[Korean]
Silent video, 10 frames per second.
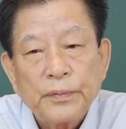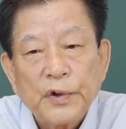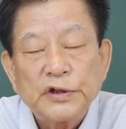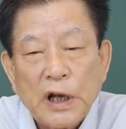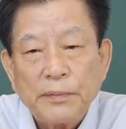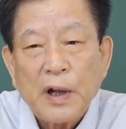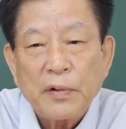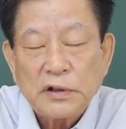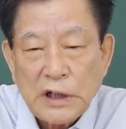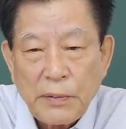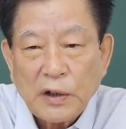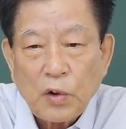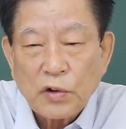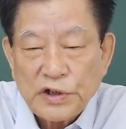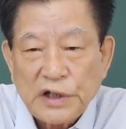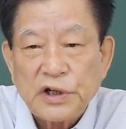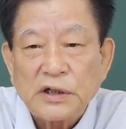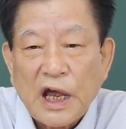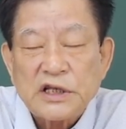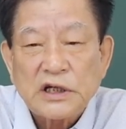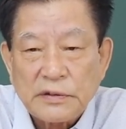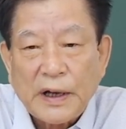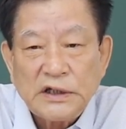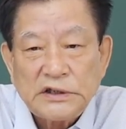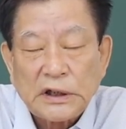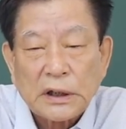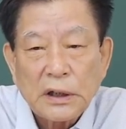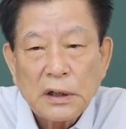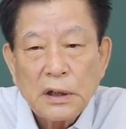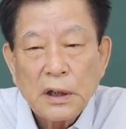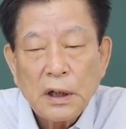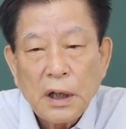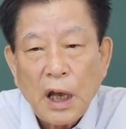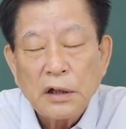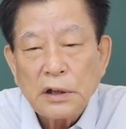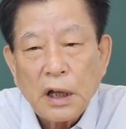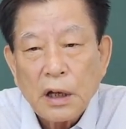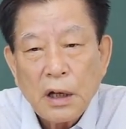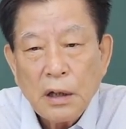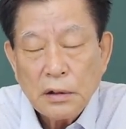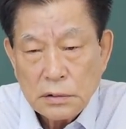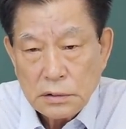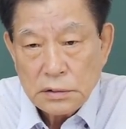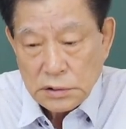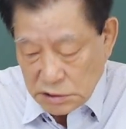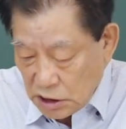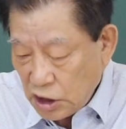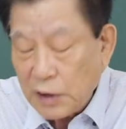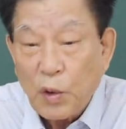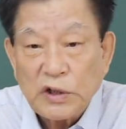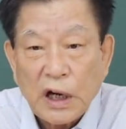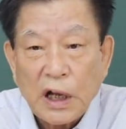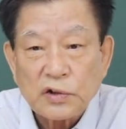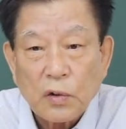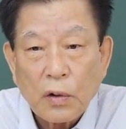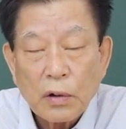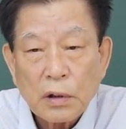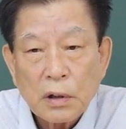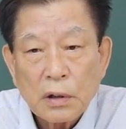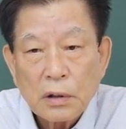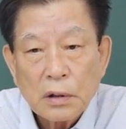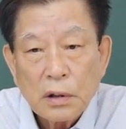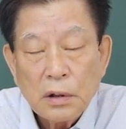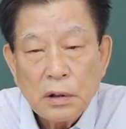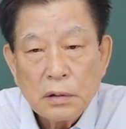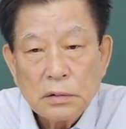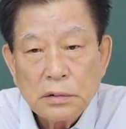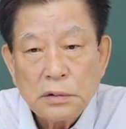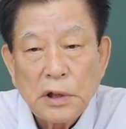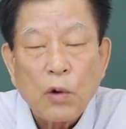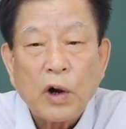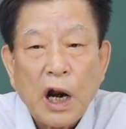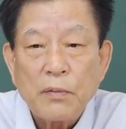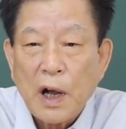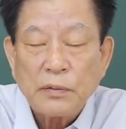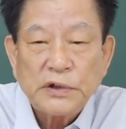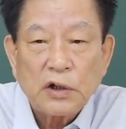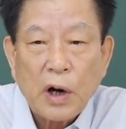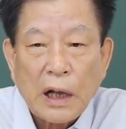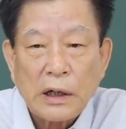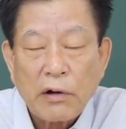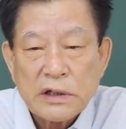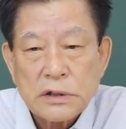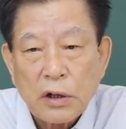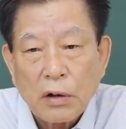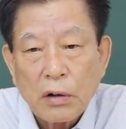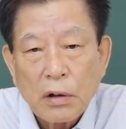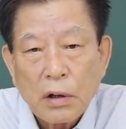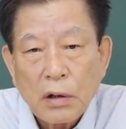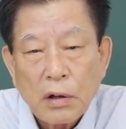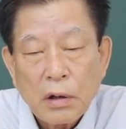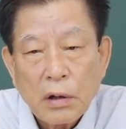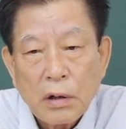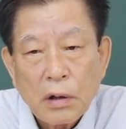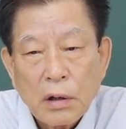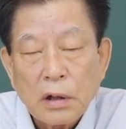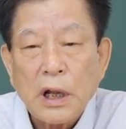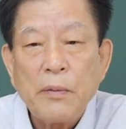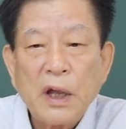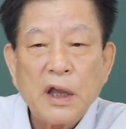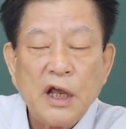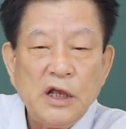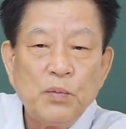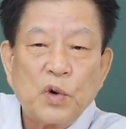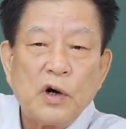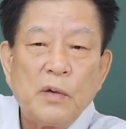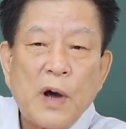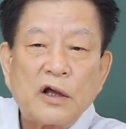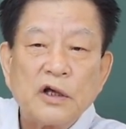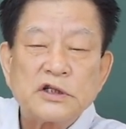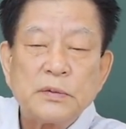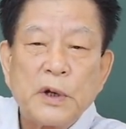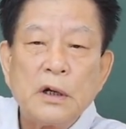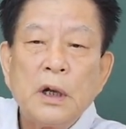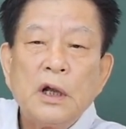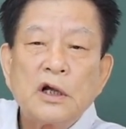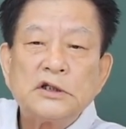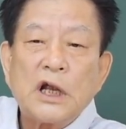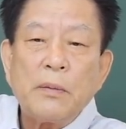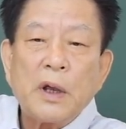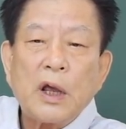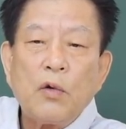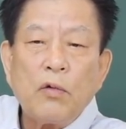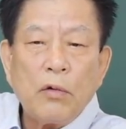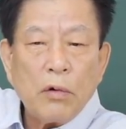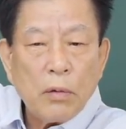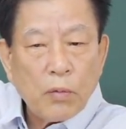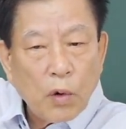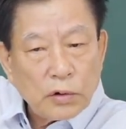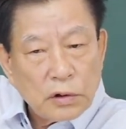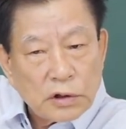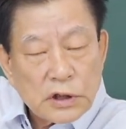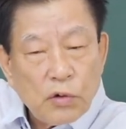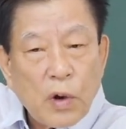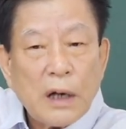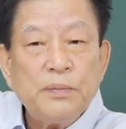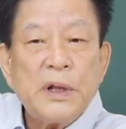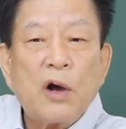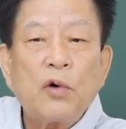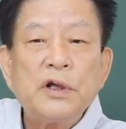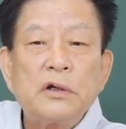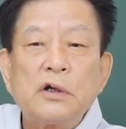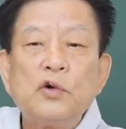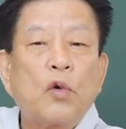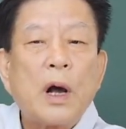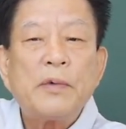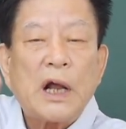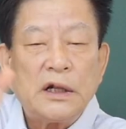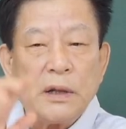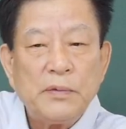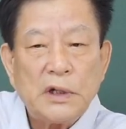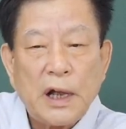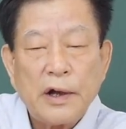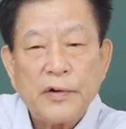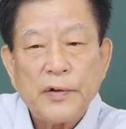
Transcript: 그 사람 나름에 그 사람 행동으로 최선을 다했으면 그만이지. 했는데 실력이 모자라가지고 내 원하는 만큼 제대로 안 나왔어요. 그 남에게 임무를 맡겼으면 그 사람에게 모든 것을 완비하고 있기를 요구하면 안 됩니다.